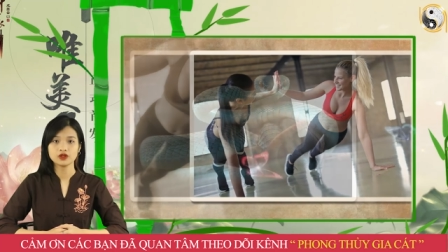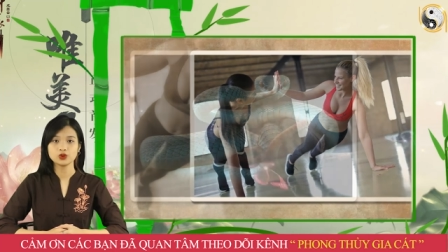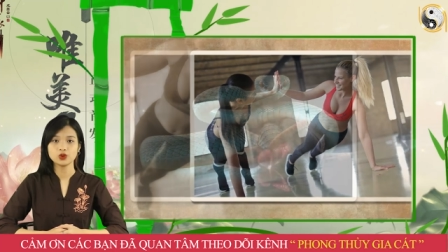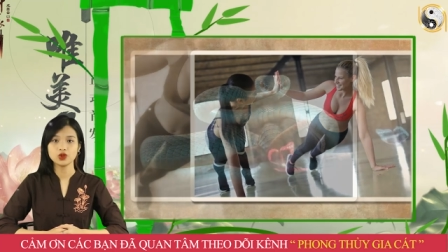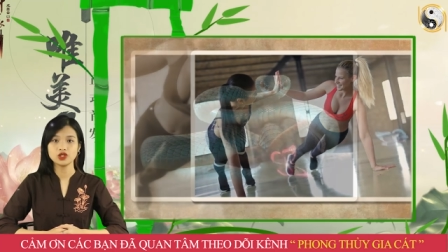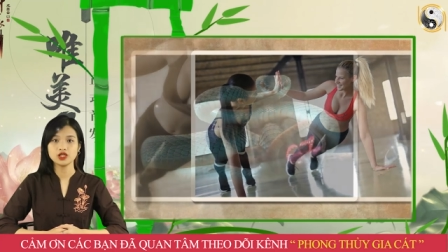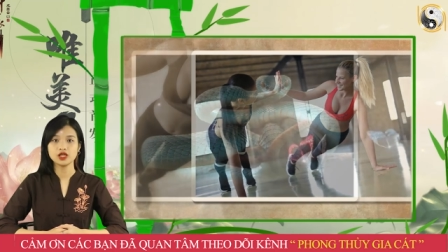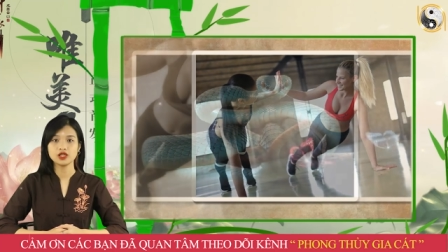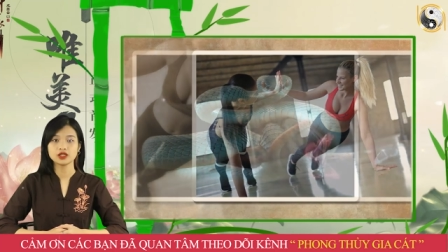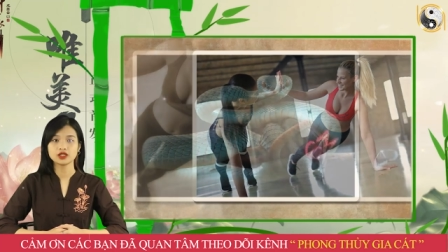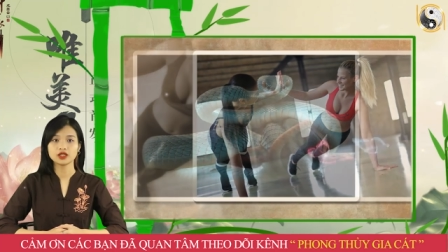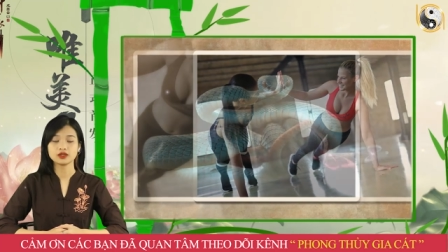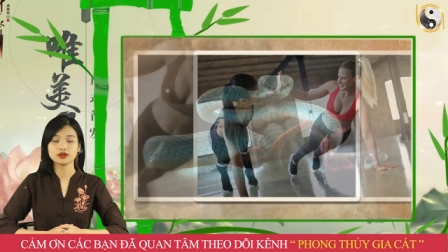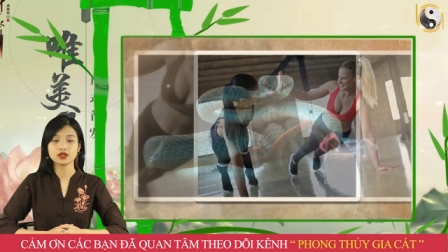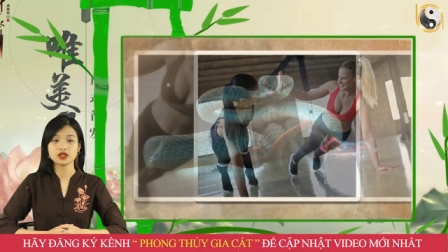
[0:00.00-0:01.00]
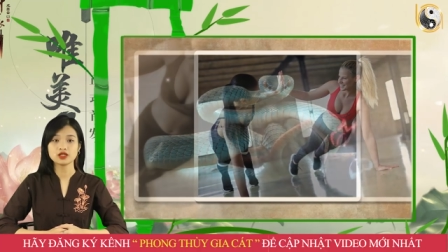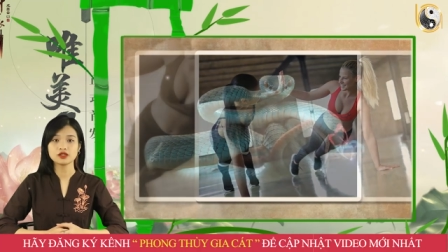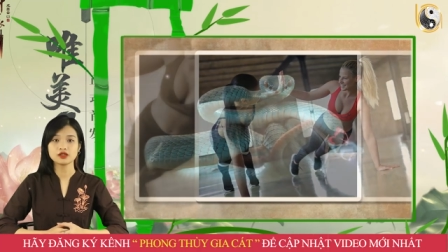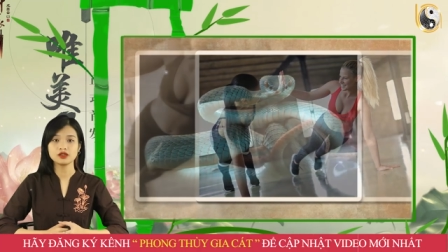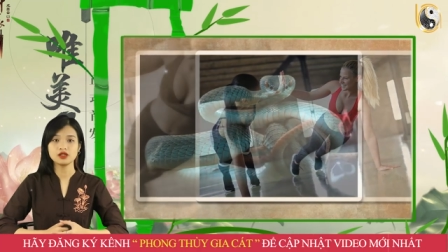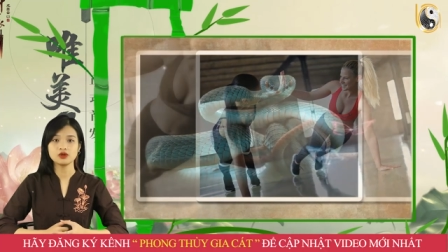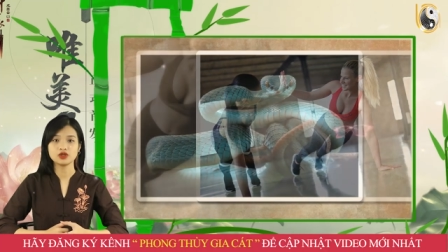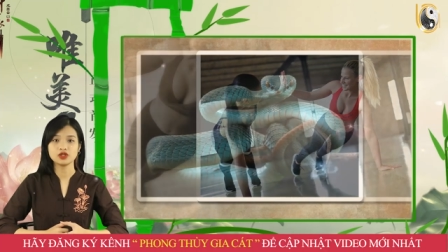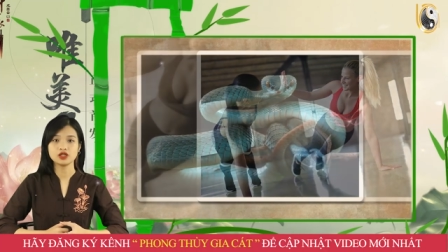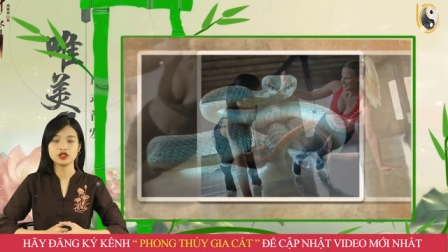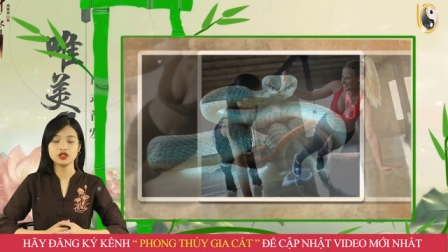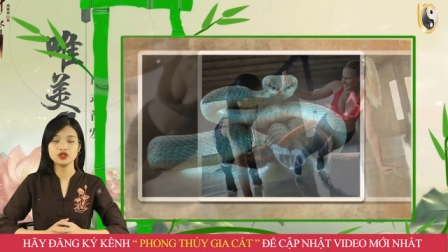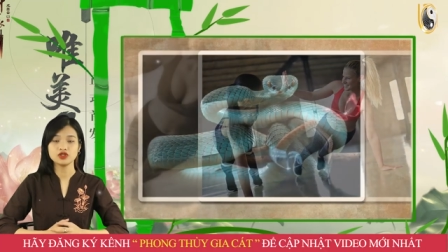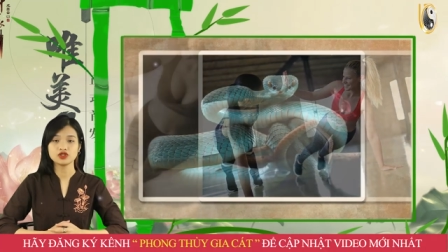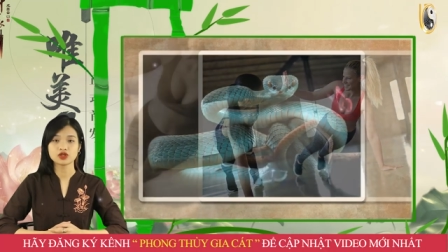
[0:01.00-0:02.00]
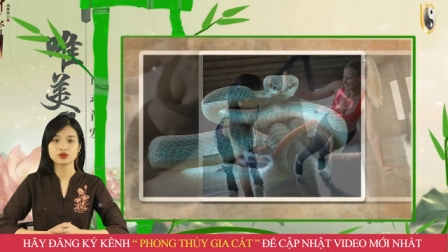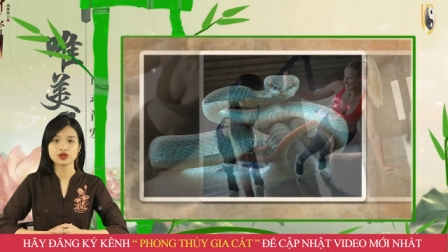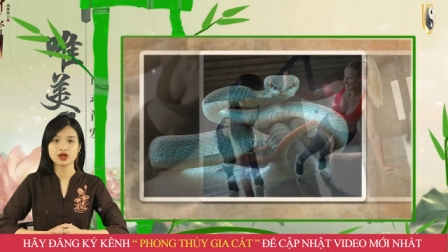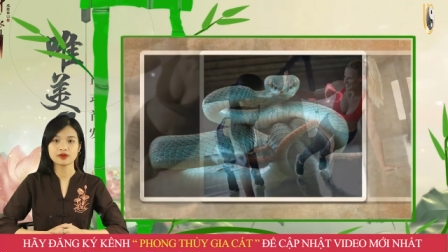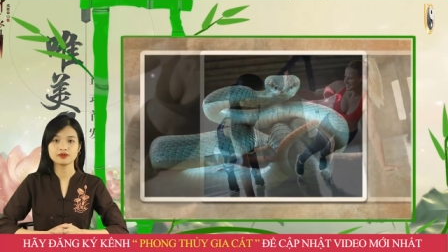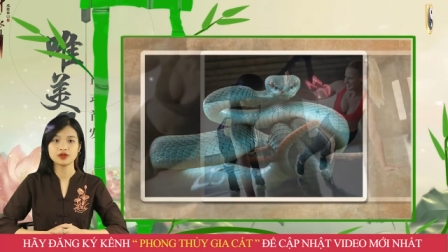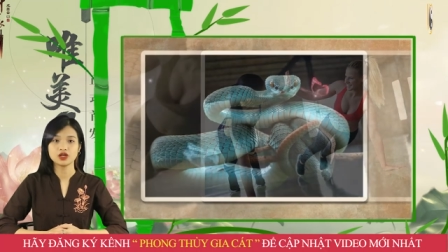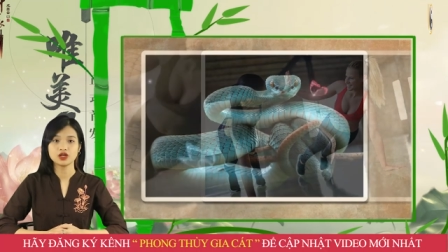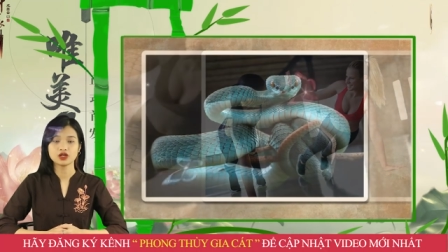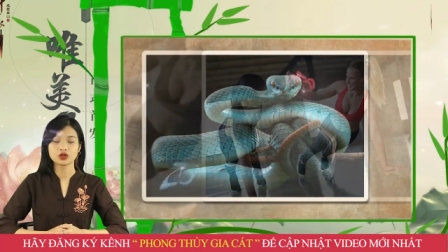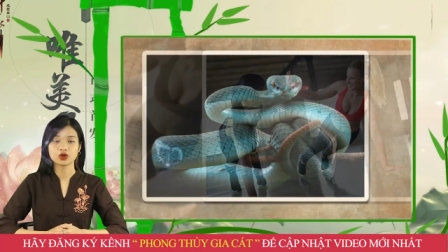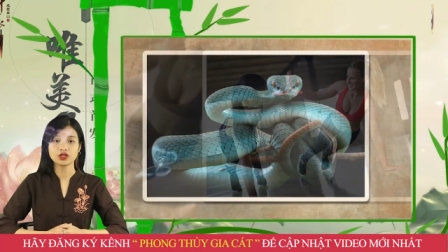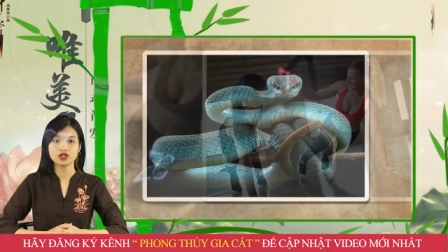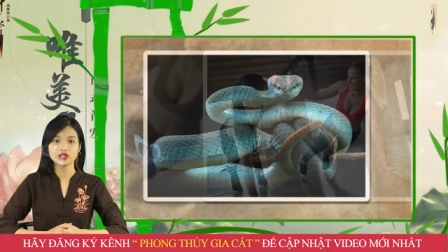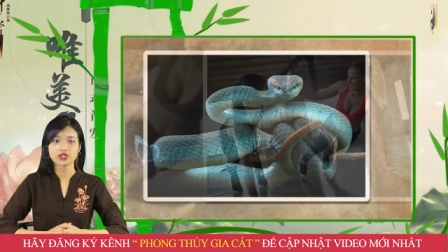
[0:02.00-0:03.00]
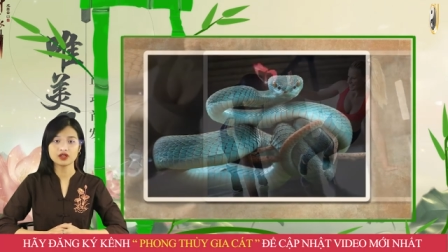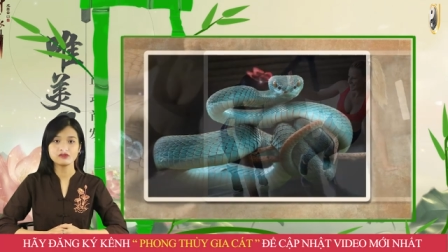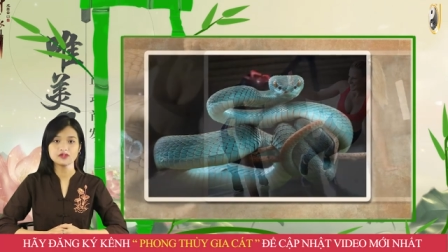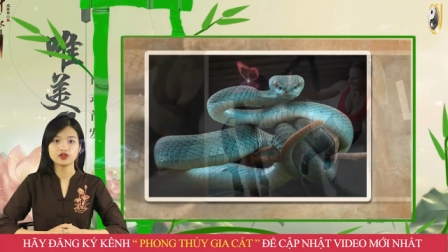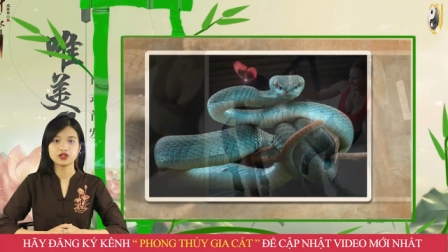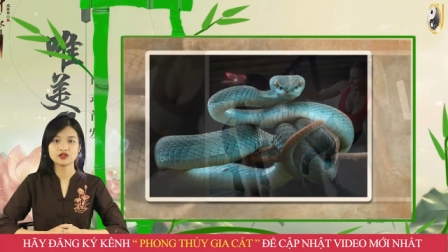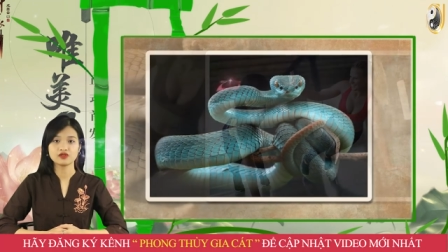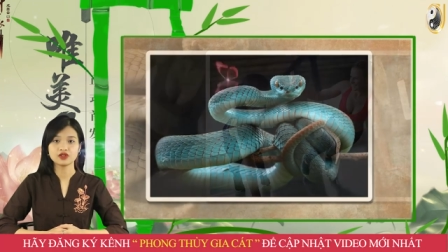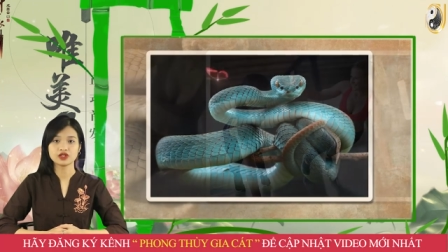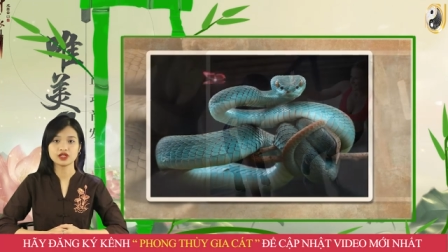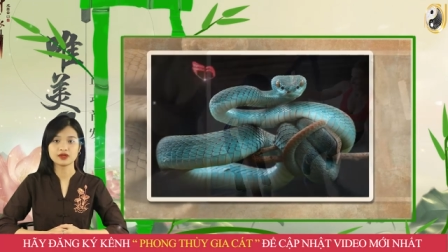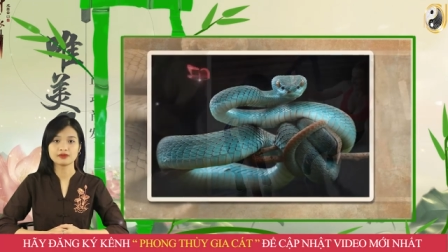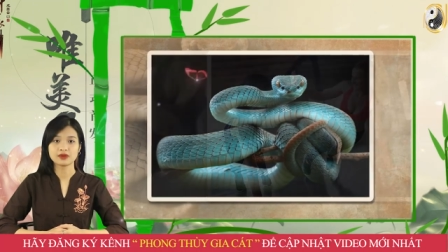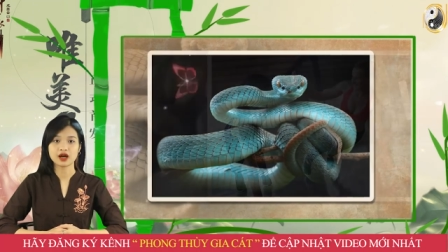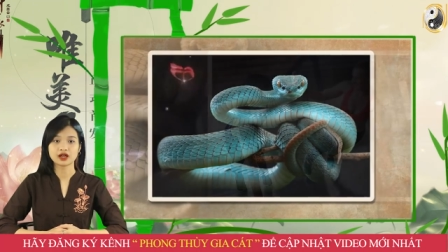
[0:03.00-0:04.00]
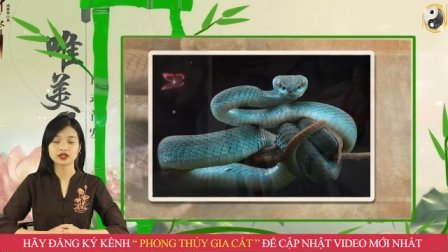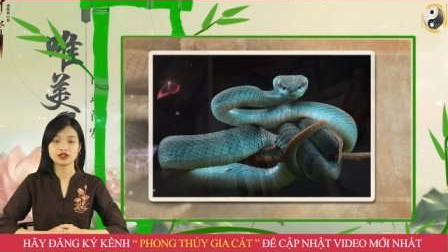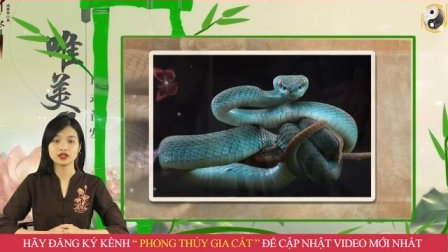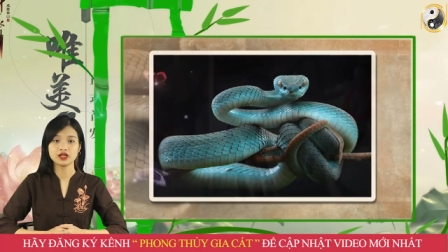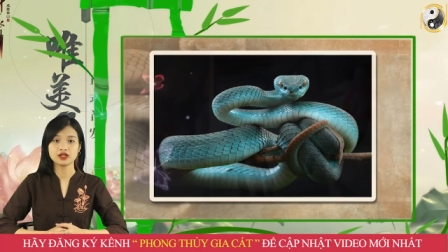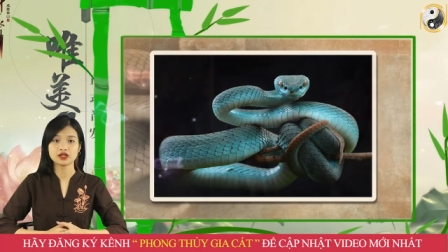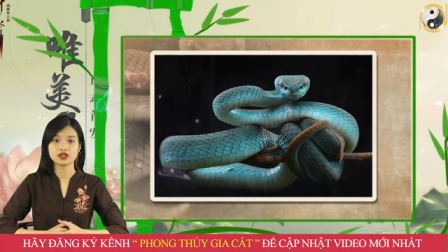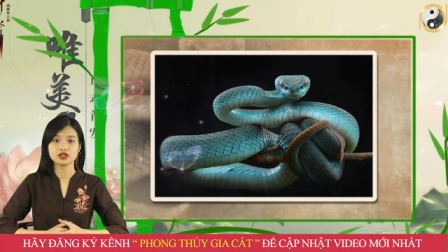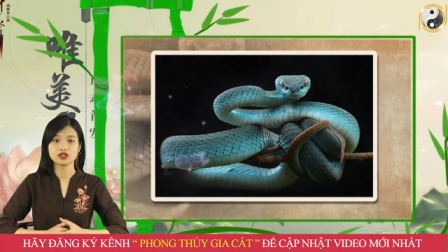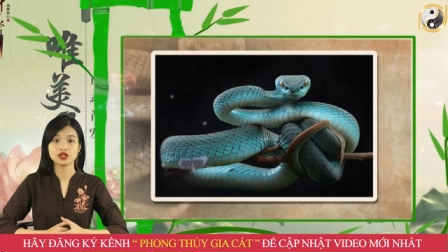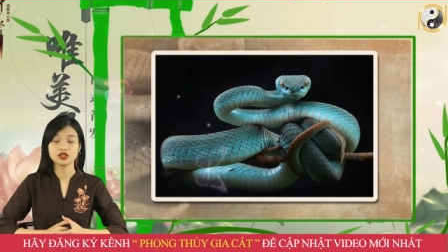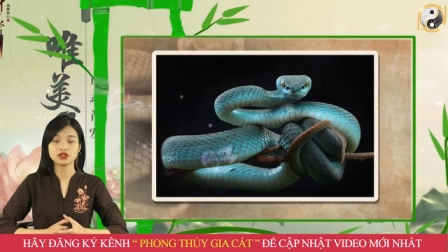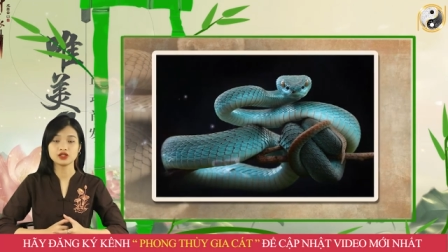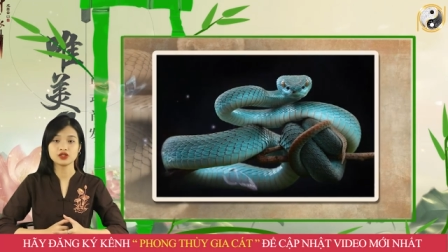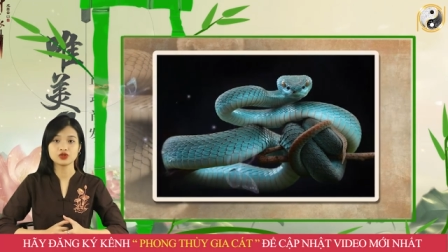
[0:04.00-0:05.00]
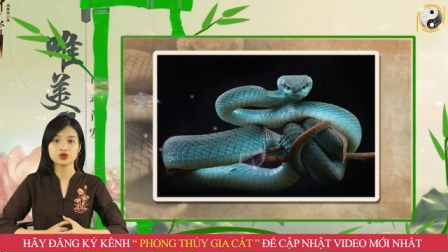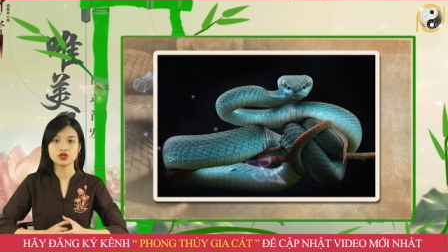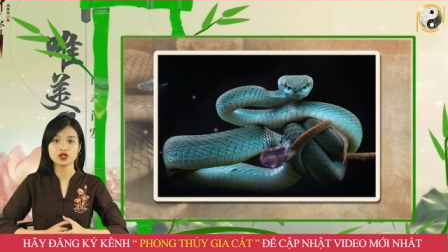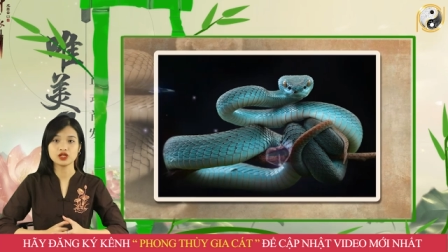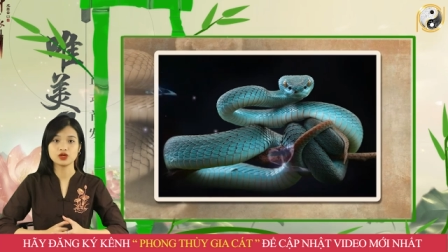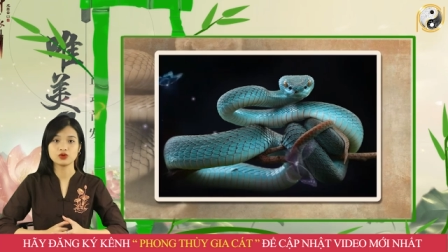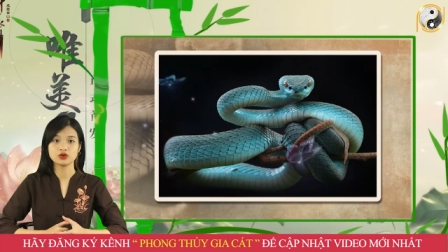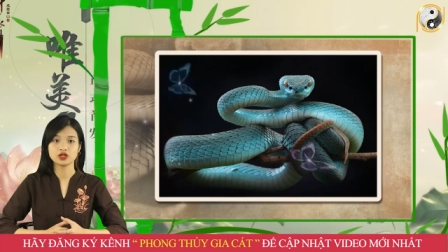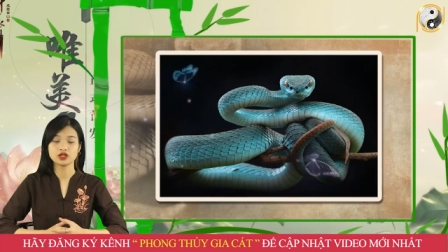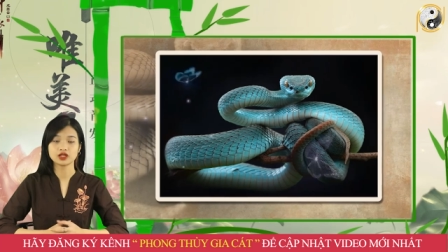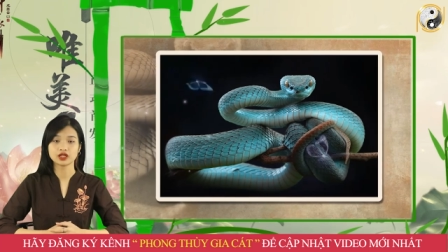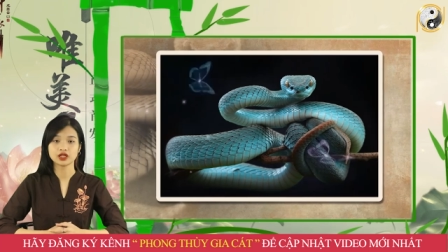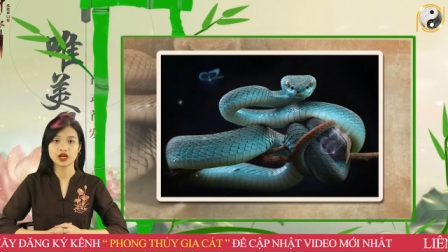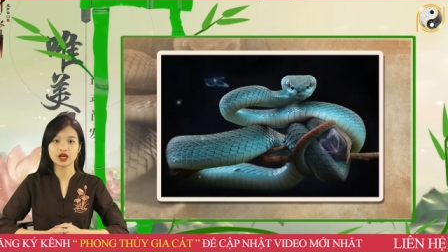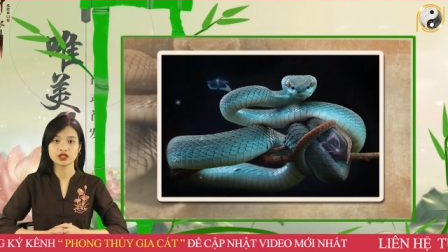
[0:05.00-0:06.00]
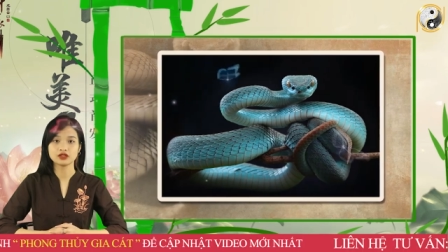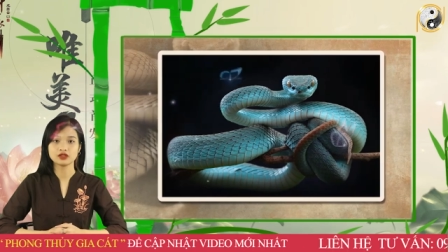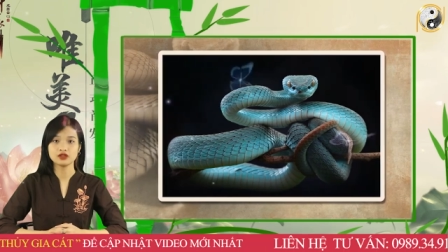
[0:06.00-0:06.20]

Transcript: Tuy nhiên, cần hết sức lưu ý, trong năm có ít cắt vận về tiền bạc nên hạn chế tư duy đầu cơ ngắn hạn,